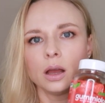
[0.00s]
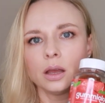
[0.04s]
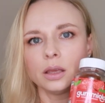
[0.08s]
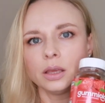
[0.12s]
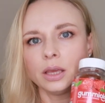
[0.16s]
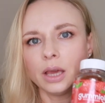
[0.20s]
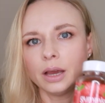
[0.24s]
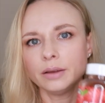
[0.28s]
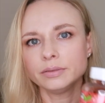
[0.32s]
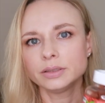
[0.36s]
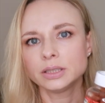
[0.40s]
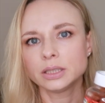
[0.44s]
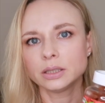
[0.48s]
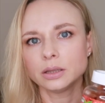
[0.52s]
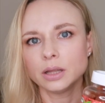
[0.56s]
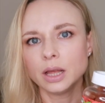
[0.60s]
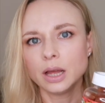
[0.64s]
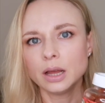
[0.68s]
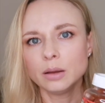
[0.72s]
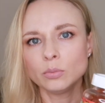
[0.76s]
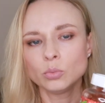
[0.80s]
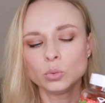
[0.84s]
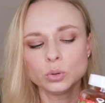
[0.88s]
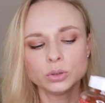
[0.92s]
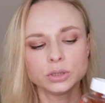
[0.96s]
Я
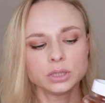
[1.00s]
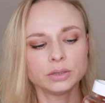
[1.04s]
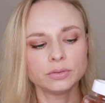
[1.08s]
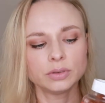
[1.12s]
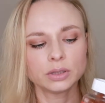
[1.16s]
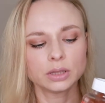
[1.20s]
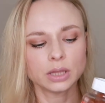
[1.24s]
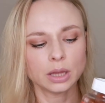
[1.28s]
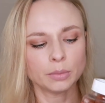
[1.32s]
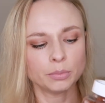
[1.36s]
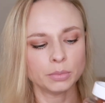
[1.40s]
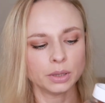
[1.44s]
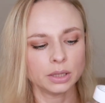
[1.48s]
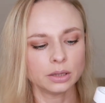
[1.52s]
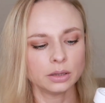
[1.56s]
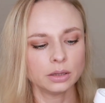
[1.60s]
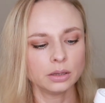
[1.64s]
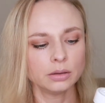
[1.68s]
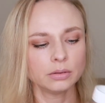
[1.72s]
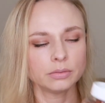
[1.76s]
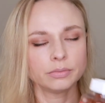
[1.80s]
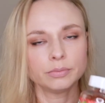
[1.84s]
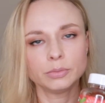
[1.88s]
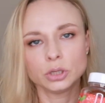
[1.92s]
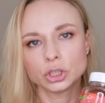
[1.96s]
взяла
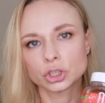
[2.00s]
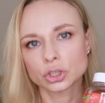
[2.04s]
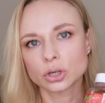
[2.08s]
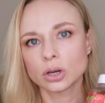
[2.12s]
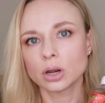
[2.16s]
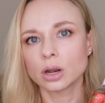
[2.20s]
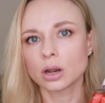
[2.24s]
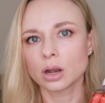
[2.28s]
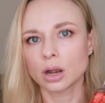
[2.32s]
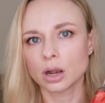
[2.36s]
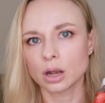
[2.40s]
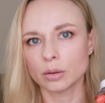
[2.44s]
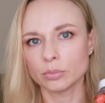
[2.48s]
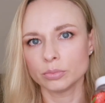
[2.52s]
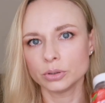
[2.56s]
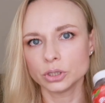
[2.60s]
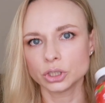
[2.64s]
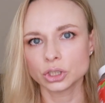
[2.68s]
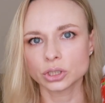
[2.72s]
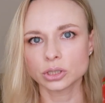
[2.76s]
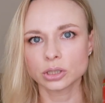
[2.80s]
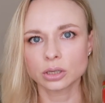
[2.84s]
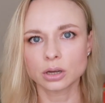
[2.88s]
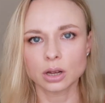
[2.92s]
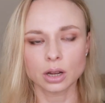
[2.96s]
мультивитамины в мишках, как
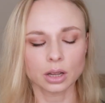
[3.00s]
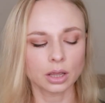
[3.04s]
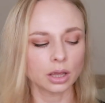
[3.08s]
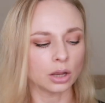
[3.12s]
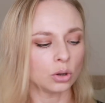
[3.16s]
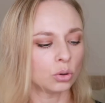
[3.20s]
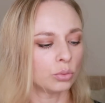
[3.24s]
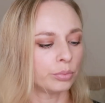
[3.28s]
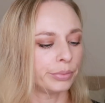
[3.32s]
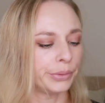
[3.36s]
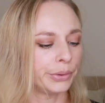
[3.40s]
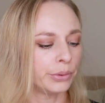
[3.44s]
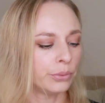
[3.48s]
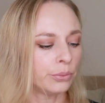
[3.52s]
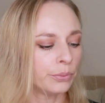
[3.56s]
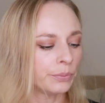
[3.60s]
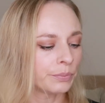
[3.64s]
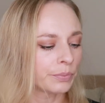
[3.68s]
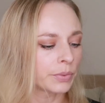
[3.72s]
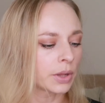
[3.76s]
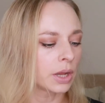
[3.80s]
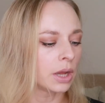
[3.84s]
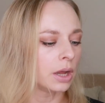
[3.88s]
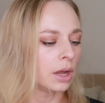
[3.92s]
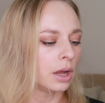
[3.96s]
обычно, как я
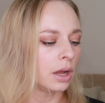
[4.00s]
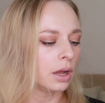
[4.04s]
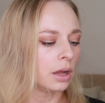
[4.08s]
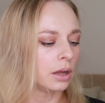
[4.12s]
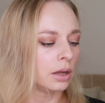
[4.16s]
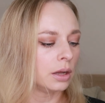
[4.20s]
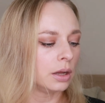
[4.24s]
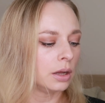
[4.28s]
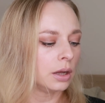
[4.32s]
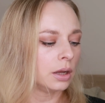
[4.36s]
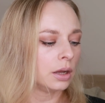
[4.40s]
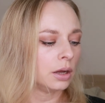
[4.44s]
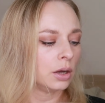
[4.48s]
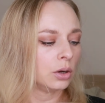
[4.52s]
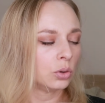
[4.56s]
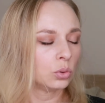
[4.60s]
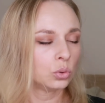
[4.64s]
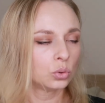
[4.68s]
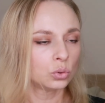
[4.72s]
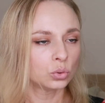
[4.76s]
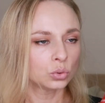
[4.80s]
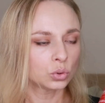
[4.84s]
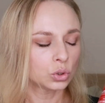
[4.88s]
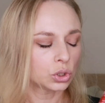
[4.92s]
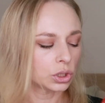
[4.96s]
люблю.
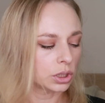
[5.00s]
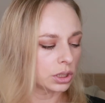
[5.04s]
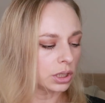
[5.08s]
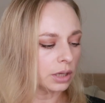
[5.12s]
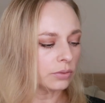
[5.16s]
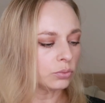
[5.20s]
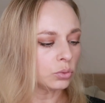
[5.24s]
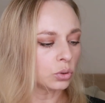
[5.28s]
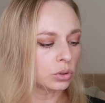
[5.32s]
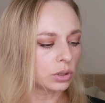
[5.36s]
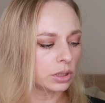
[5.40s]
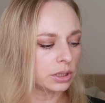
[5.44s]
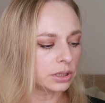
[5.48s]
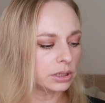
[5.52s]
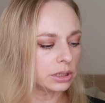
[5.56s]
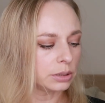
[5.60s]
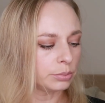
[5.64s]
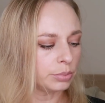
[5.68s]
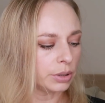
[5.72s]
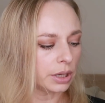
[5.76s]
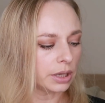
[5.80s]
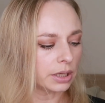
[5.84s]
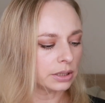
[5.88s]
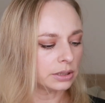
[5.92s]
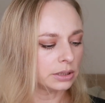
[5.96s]
Уже давно для
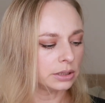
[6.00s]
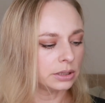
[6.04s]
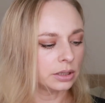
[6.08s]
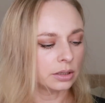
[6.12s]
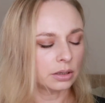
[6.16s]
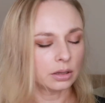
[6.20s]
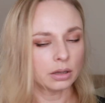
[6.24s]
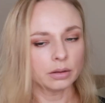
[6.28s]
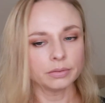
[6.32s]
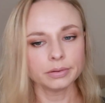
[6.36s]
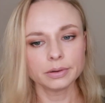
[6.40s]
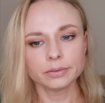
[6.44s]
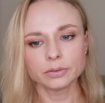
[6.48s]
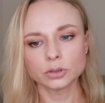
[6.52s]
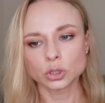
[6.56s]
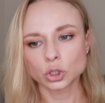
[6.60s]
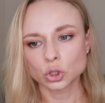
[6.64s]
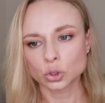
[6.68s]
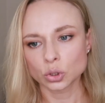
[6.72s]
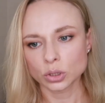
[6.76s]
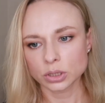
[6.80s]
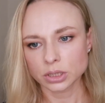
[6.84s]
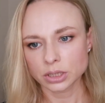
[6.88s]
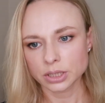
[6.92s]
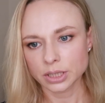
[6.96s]
себя я сделала вывод,
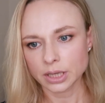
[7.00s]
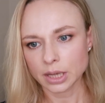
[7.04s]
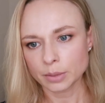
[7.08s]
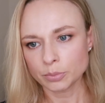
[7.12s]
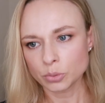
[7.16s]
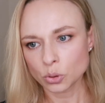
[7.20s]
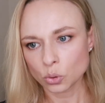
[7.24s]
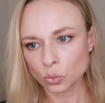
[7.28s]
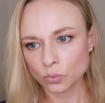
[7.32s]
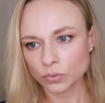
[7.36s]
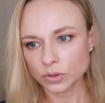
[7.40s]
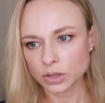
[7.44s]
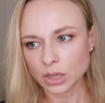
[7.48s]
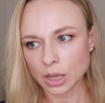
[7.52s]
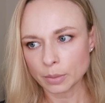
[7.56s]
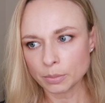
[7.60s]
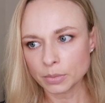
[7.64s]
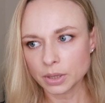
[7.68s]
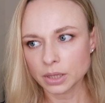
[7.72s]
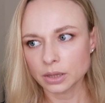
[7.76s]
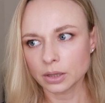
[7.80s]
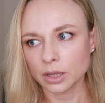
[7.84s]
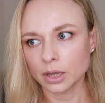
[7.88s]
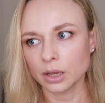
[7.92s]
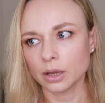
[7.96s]
что если я беру
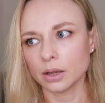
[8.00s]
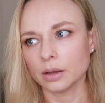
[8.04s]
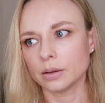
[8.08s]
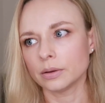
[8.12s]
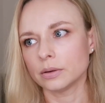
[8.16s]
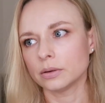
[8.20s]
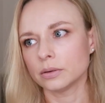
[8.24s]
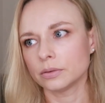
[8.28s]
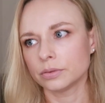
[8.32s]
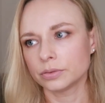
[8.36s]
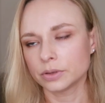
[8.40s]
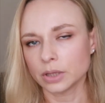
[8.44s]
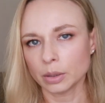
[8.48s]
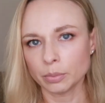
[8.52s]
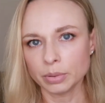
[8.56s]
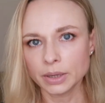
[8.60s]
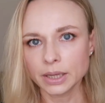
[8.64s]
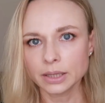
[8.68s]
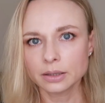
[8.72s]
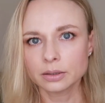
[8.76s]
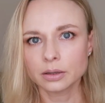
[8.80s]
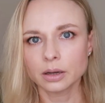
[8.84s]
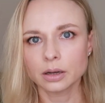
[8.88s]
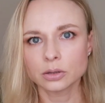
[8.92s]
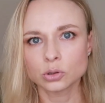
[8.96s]
витамины в
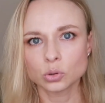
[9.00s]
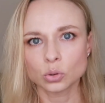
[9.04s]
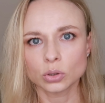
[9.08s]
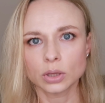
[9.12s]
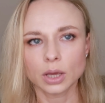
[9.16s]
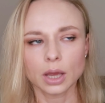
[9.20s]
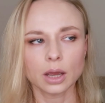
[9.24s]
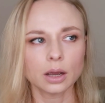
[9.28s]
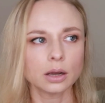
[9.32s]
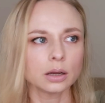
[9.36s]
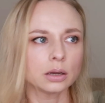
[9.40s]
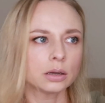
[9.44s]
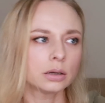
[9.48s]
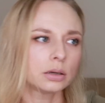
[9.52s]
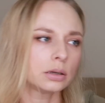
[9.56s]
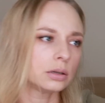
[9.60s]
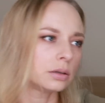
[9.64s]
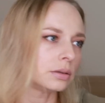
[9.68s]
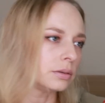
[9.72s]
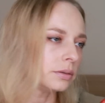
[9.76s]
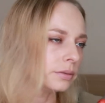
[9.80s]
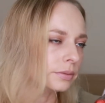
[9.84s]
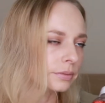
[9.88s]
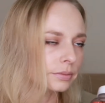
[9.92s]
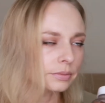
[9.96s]
таблетках, то я
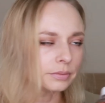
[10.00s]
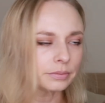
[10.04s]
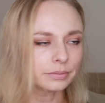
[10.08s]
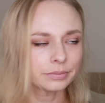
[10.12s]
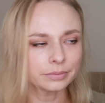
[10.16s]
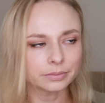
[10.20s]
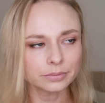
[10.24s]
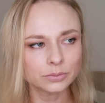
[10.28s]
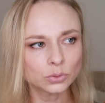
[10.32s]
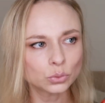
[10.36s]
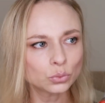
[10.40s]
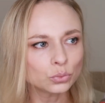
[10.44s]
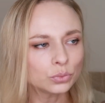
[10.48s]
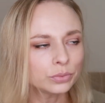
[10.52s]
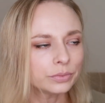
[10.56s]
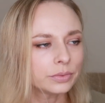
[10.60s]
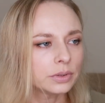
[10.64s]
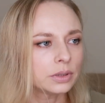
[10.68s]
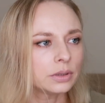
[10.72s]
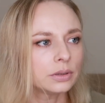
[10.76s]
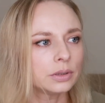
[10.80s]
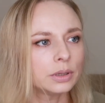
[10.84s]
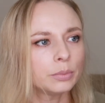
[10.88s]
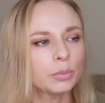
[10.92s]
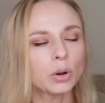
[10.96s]
их ну,
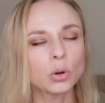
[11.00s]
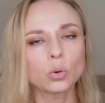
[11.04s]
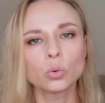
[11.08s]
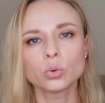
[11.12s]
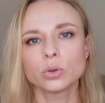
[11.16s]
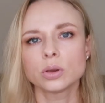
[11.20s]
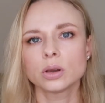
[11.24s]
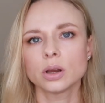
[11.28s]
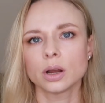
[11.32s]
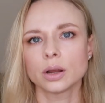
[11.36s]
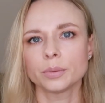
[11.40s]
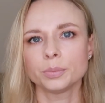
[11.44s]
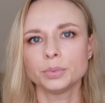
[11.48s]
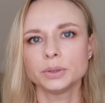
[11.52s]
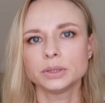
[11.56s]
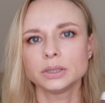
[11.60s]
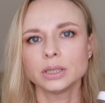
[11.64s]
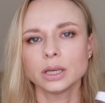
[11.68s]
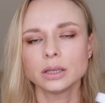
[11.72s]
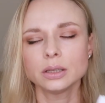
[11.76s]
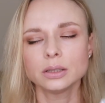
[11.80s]
не могу никак пить.